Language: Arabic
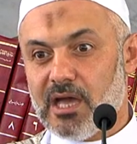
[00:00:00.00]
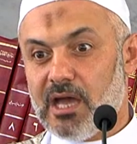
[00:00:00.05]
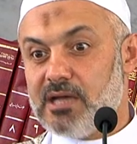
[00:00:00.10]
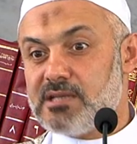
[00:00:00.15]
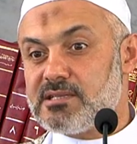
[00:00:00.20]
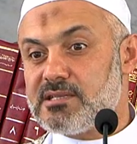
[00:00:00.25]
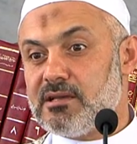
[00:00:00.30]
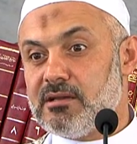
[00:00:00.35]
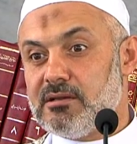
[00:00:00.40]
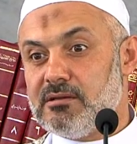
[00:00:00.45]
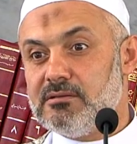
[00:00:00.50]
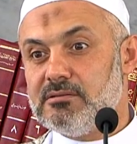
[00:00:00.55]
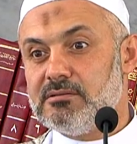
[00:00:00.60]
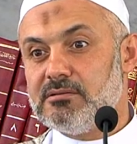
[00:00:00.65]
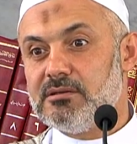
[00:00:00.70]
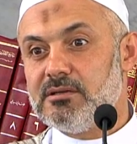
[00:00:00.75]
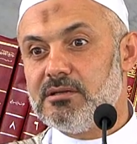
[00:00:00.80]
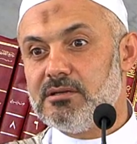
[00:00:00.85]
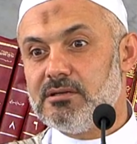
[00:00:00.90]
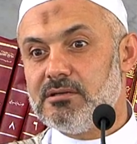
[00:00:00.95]
احسن
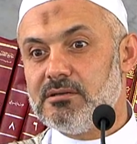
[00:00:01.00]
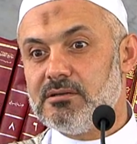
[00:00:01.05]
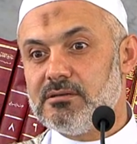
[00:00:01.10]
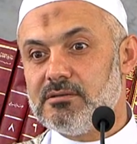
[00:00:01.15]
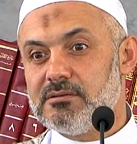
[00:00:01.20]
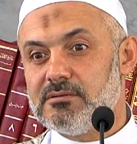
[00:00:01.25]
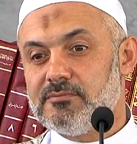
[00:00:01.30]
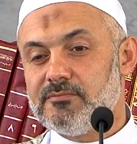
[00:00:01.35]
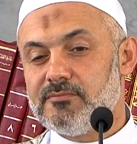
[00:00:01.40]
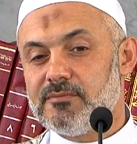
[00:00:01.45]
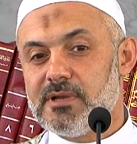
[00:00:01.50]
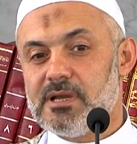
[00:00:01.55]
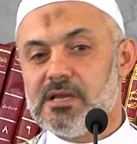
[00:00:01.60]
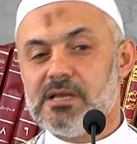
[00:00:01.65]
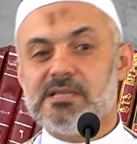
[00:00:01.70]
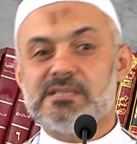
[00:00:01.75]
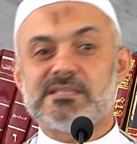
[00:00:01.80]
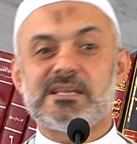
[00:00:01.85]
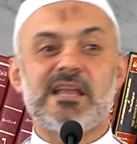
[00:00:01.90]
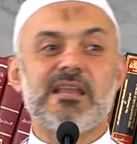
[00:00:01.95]

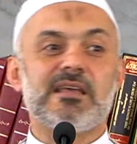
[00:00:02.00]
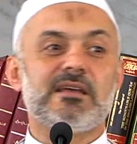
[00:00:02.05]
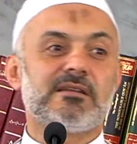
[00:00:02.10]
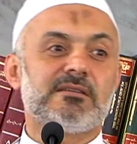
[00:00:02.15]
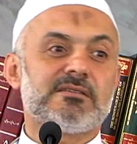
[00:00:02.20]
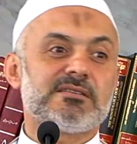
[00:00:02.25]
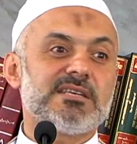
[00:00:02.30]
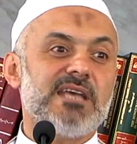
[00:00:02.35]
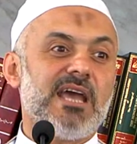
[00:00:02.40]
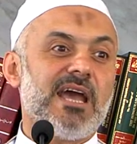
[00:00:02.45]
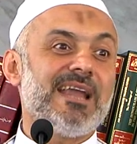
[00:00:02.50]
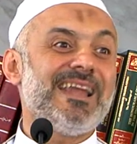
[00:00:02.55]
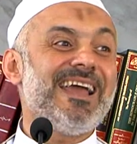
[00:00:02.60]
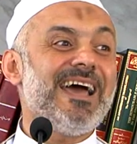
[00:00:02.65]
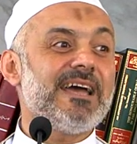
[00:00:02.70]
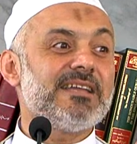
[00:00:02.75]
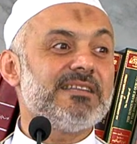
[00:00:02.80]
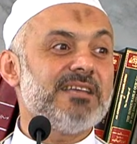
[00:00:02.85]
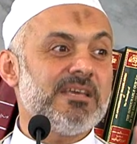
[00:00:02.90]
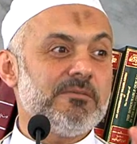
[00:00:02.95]
لذلك نصيحه لا
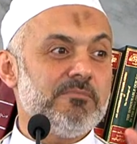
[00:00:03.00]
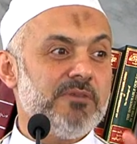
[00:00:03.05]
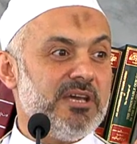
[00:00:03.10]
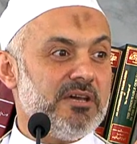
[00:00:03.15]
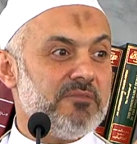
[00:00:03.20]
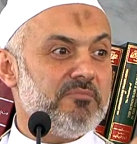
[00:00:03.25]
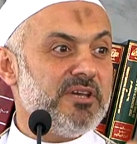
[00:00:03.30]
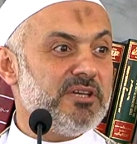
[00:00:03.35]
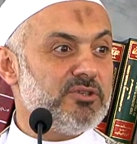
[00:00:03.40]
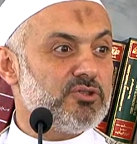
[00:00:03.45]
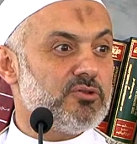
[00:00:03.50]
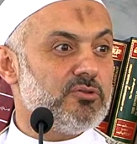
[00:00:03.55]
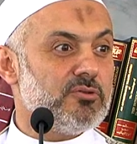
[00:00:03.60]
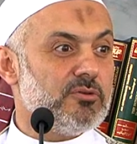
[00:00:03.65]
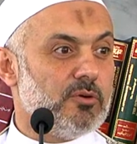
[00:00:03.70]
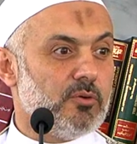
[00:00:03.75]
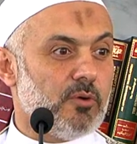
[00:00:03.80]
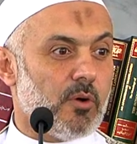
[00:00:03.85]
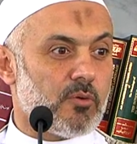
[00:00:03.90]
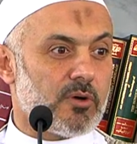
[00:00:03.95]
حدا يبيع بيته
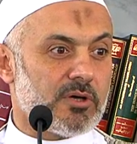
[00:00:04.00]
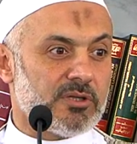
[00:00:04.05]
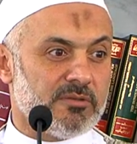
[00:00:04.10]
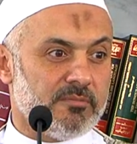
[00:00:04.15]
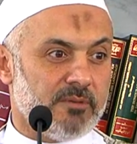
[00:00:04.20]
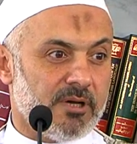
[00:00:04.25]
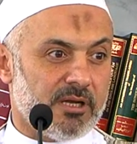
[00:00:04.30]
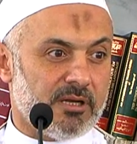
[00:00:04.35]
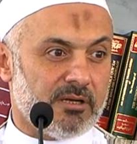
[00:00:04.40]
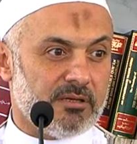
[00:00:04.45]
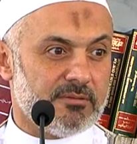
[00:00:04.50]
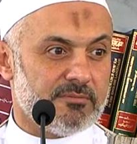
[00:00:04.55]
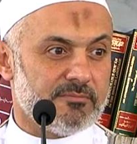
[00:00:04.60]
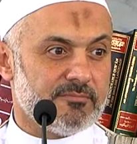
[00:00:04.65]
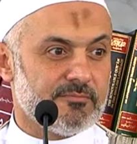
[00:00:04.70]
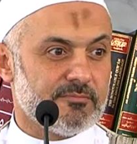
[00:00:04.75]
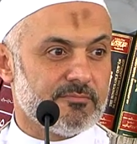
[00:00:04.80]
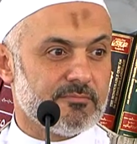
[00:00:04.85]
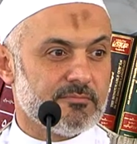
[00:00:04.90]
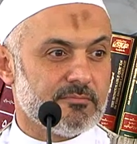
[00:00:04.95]
هو وغضبان
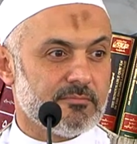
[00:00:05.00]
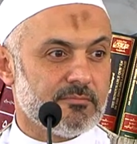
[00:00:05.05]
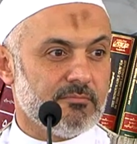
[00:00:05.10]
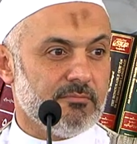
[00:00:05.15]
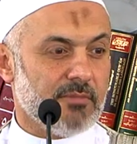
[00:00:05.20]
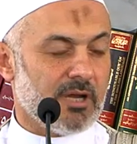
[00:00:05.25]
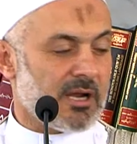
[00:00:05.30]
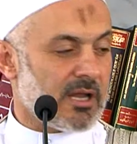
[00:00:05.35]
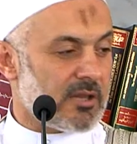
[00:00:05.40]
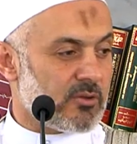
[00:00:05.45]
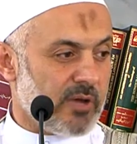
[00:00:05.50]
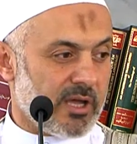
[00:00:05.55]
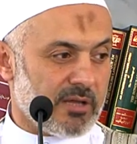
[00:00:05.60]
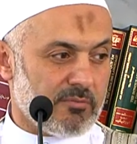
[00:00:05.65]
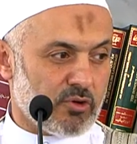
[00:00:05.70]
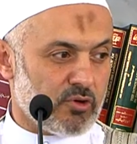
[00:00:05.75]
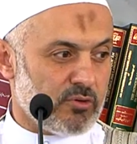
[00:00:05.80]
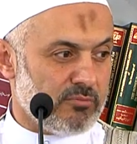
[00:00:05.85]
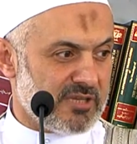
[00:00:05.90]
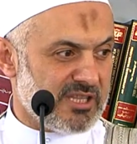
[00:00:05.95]
مرات واحد
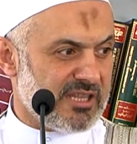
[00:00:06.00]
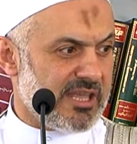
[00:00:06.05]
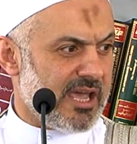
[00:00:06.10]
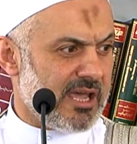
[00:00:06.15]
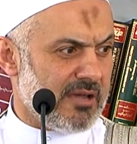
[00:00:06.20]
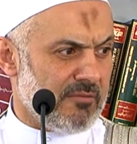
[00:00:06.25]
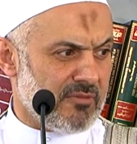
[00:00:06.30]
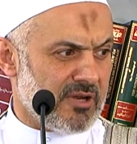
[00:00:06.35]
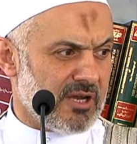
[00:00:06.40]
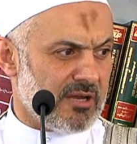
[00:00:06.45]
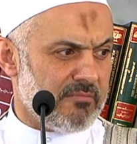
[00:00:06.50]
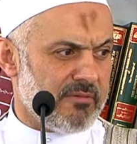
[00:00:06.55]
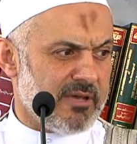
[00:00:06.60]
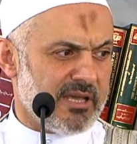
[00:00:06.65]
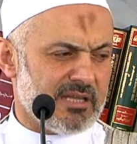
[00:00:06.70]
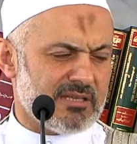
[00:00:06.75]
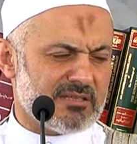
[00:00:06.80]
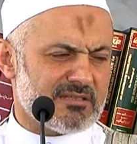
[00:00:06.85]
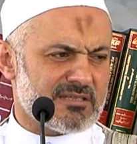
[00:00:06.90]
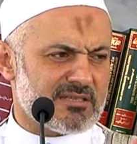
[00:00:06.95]
بيكون متضايق من
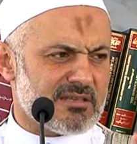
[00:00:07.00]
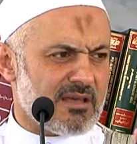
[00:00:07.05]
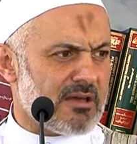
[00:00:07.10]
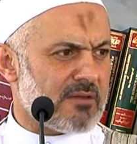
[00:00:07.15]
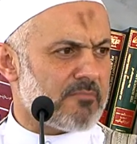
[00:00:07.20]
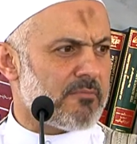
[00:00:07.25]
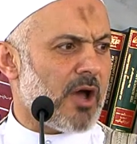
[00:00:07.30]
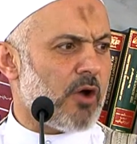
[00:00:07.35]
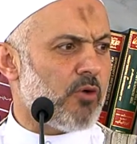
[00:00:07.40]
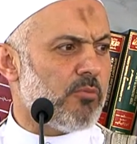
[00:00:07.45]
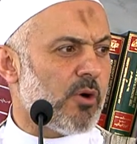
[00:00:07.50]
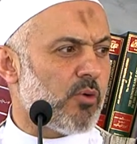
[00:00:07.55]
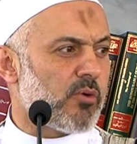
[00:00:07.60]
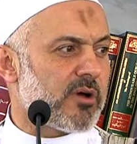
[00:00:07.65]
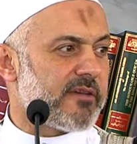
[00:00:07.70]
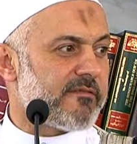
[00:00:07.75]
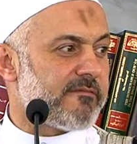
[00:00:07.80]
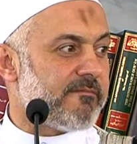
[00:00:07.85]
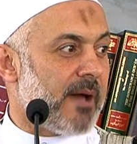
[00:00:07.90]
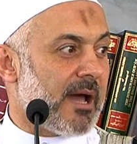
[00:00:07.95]
البيت صار معه
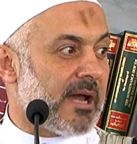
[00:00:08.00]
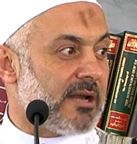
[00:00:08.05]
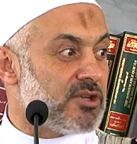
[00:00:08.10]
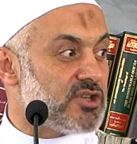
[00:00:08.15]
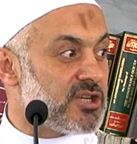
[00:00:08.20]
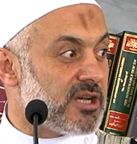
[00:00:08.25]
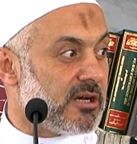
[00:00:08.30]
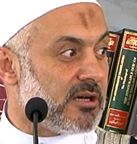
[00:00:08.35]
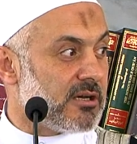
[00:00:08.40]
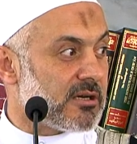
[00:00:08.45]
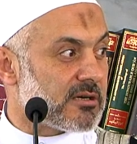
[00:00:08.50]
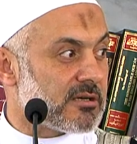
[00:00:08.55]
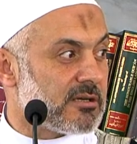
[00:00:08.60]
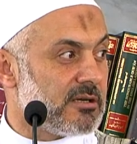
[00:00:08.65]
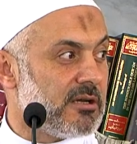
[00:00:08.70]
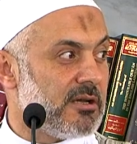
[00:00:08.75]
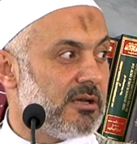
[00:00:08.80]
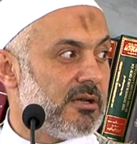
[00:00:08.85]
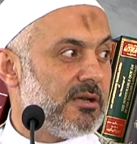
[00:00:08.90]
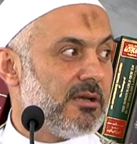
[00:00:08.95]
موقف مع الجار
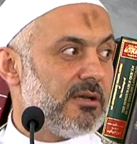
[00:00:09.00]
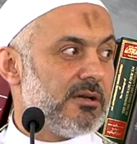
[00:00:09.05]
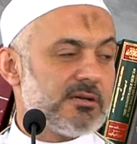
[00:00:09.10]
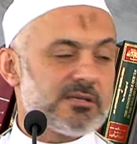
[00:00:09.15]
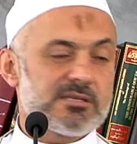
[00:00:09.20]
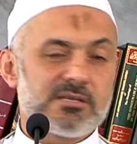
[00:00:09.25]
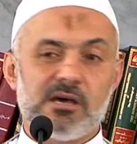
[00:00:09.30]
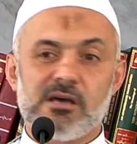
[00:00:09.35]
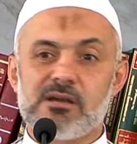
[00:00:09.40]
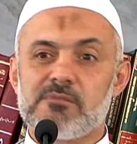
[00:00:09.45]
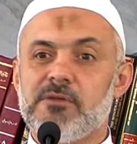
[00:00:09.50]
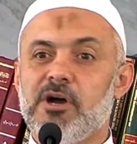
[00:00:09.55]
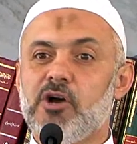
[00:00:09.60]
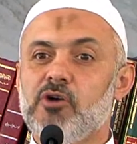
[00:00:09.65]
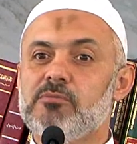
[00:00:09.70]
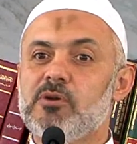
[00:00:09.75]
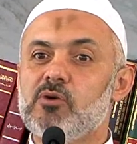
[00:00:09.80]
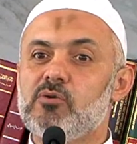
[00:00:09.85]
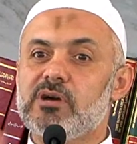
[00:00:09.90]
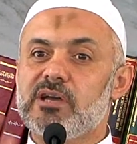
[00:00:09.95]
صار
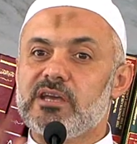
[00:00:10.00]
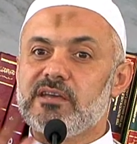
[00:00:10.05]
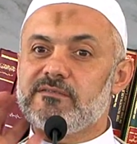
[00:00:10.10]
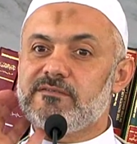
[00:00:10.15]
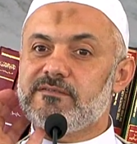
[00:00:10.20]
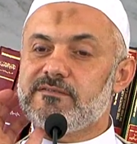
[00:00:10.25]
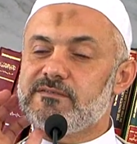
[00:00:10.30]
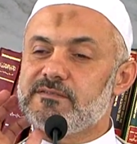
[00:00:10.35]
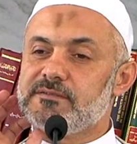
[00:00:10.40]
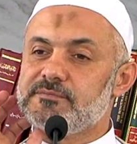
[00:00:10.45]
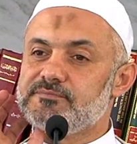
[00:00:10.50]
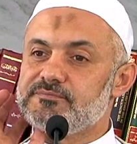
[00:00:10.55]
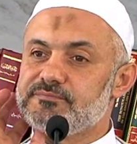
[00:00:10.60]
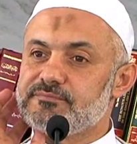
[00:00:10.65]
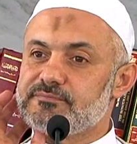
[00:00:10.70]
معه موقف